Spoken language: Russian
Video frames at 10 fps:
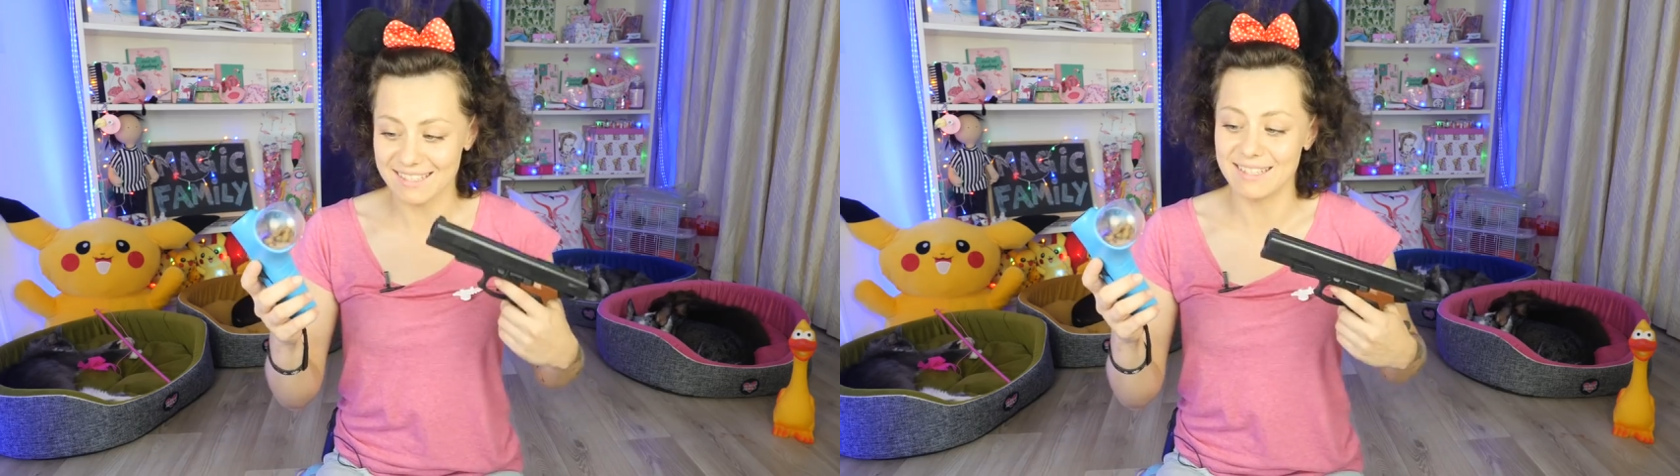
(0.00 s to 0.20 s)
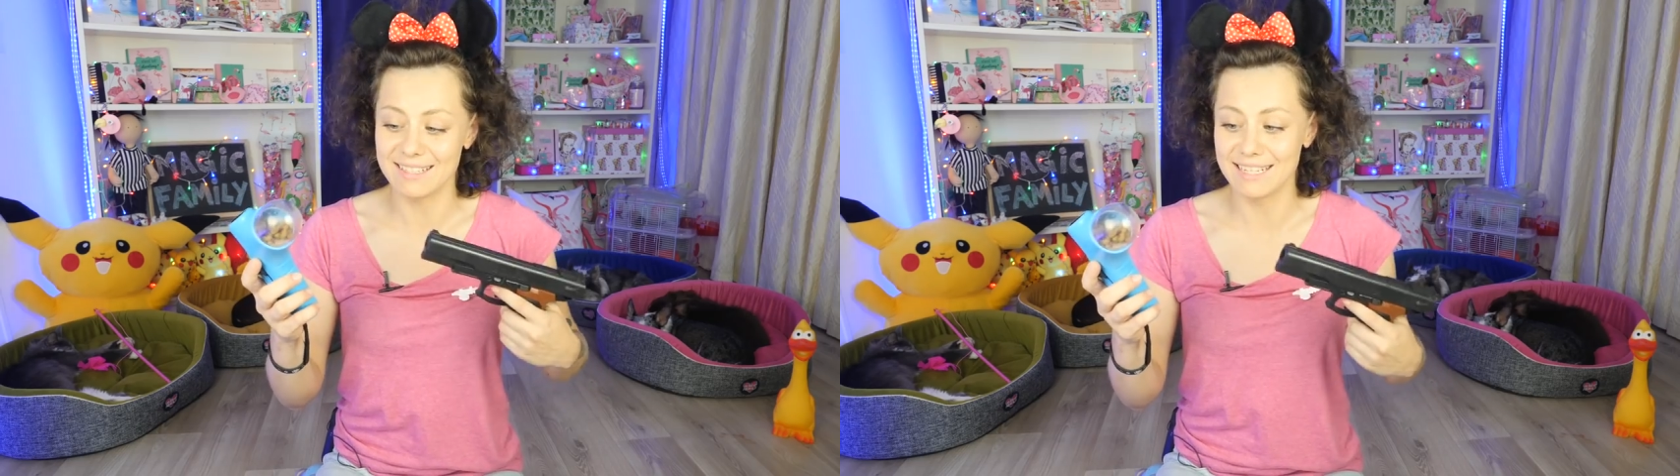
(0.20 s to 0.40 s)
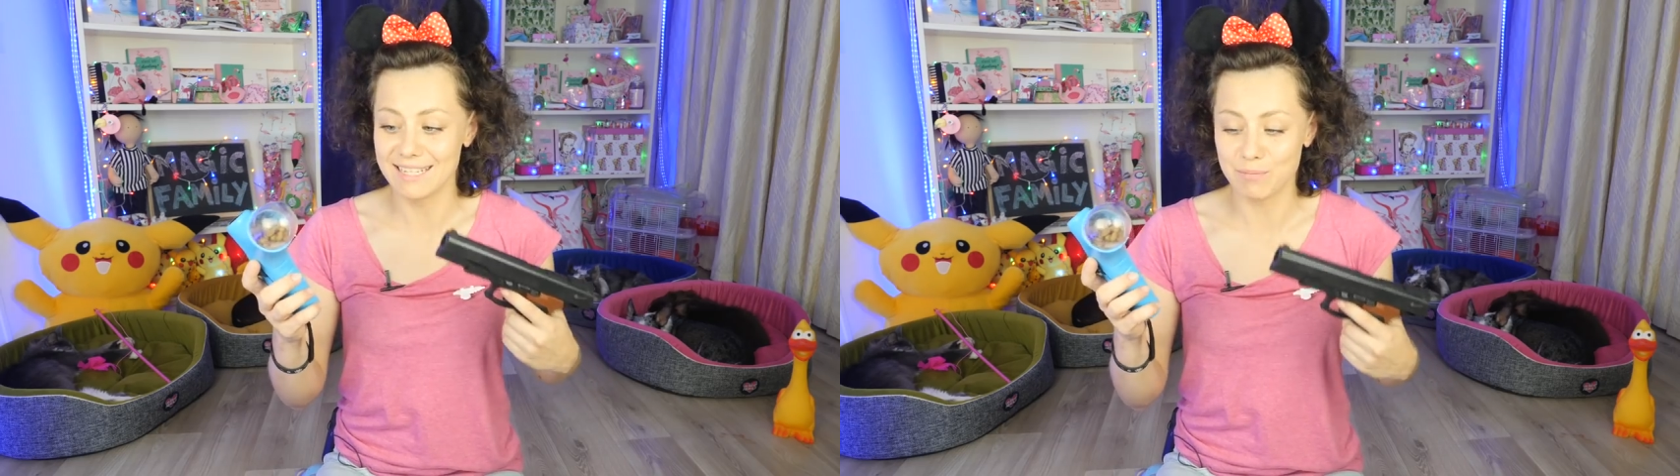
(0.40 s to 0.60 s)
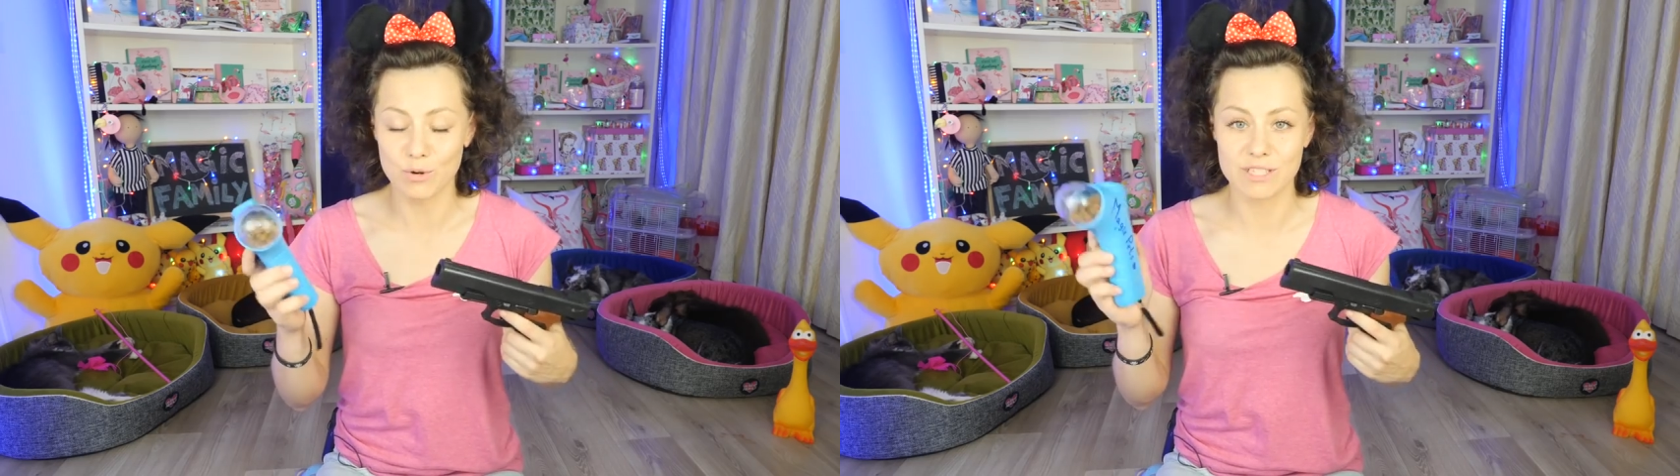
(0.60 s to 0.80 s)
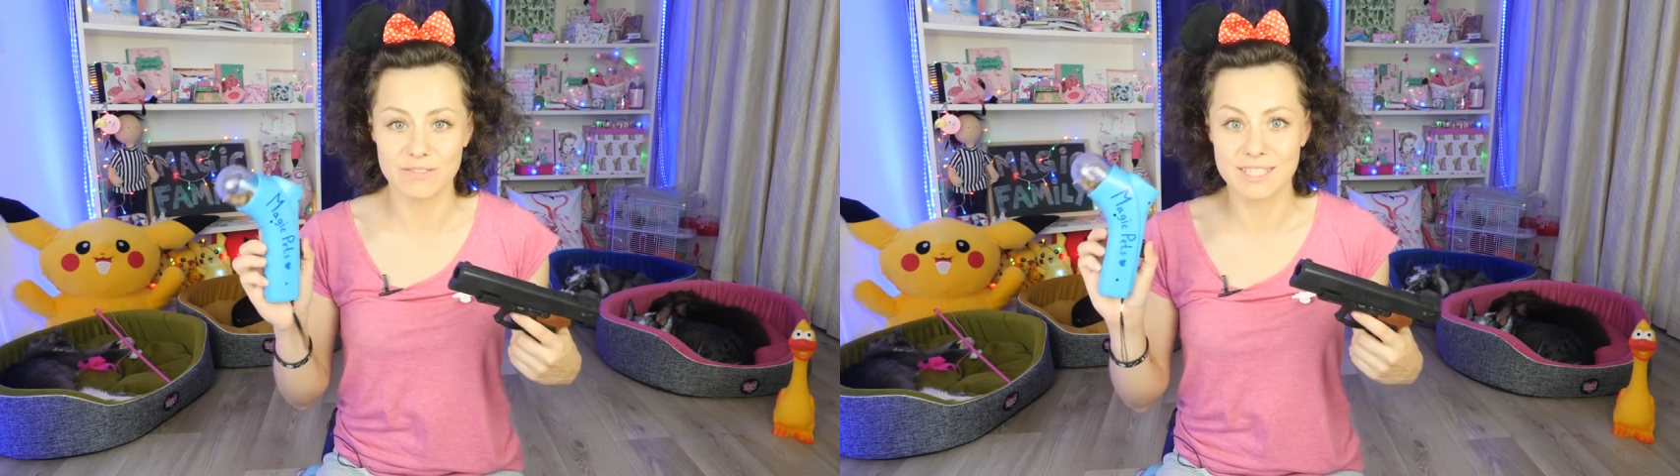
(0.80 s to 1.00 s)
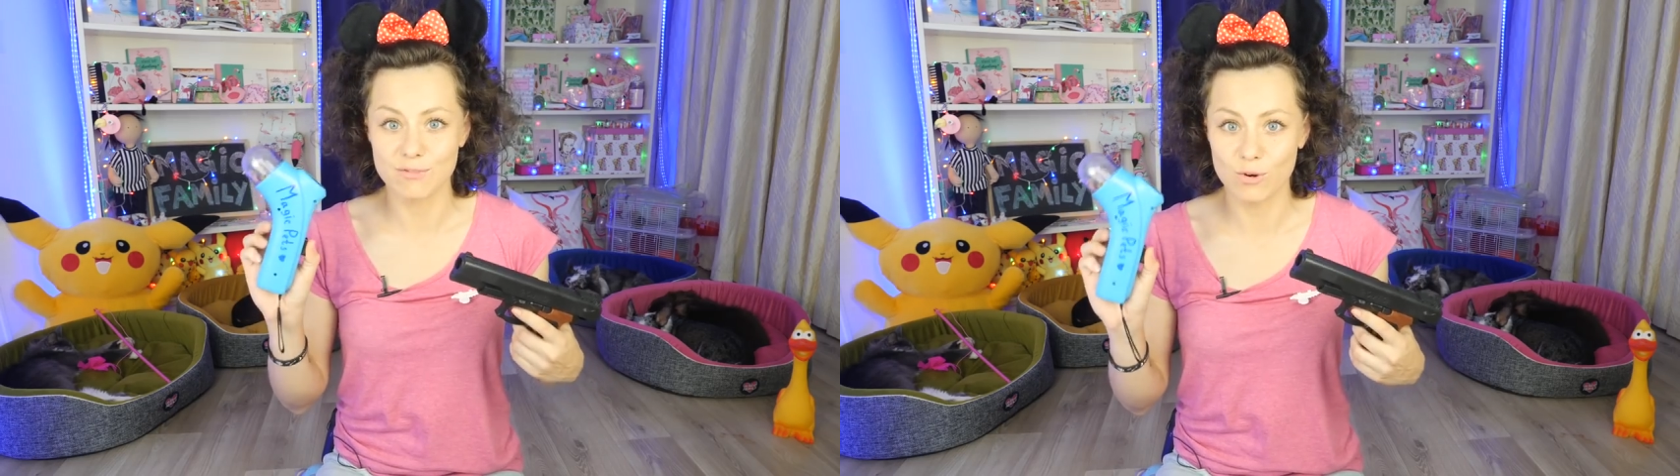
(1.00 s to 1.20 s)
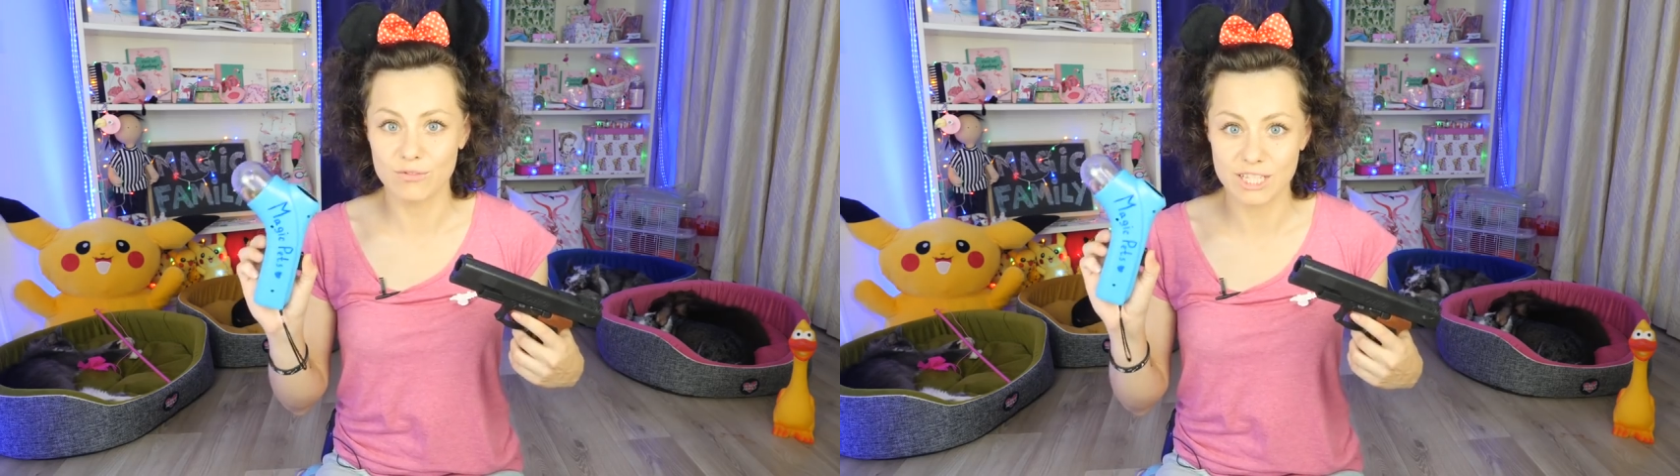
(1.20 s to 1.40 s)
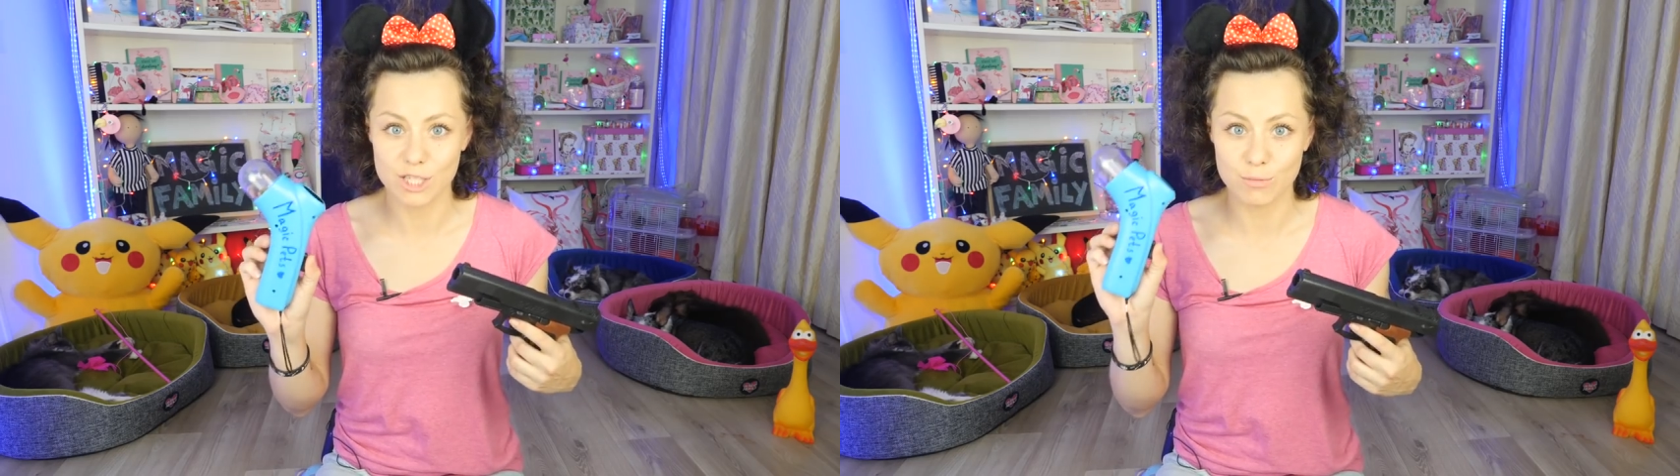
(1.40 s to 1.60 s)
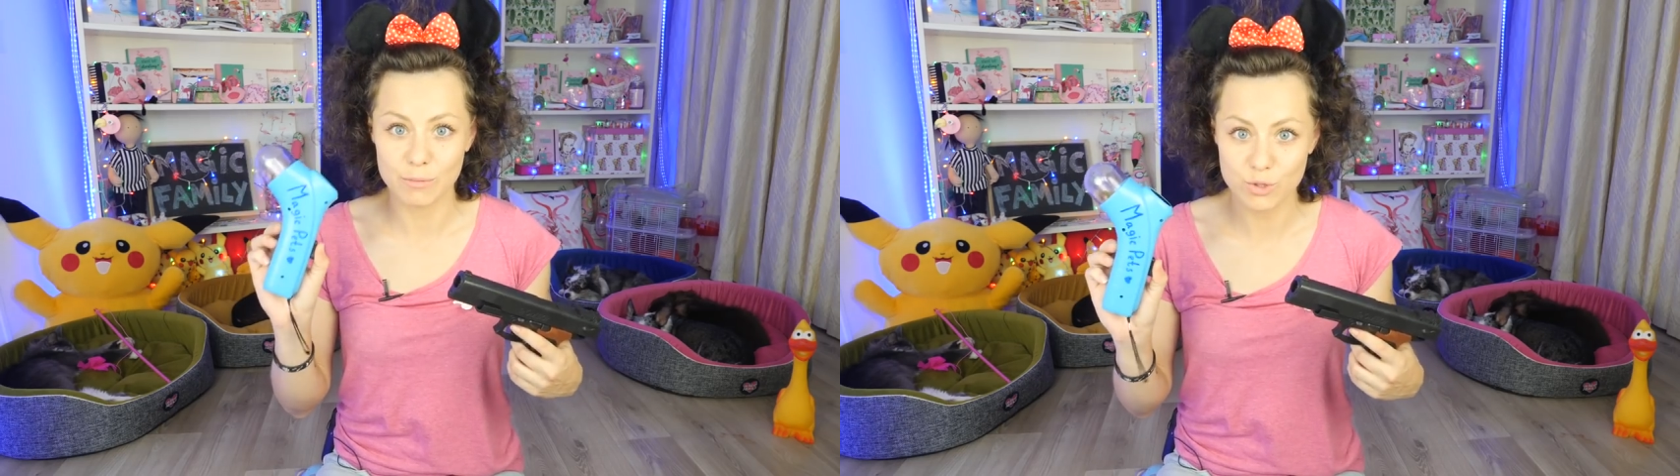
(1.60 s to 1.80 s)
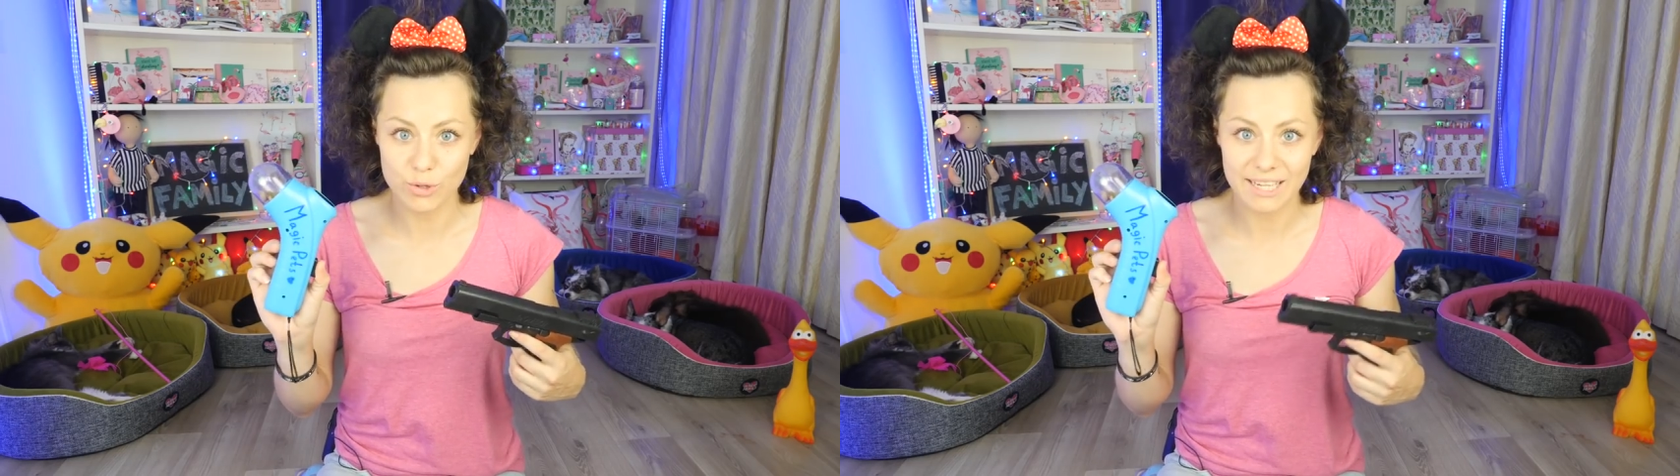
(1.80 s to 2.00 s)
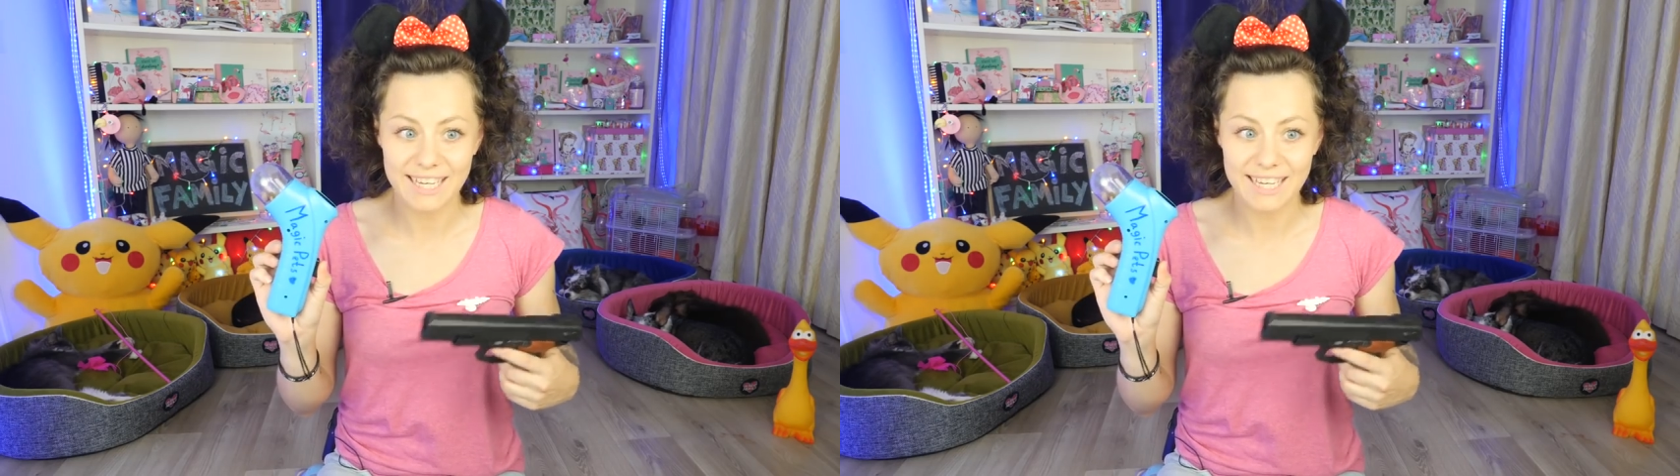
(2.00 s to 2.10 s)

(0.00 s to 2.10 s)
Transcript: и не использовать его в нашем обзоре.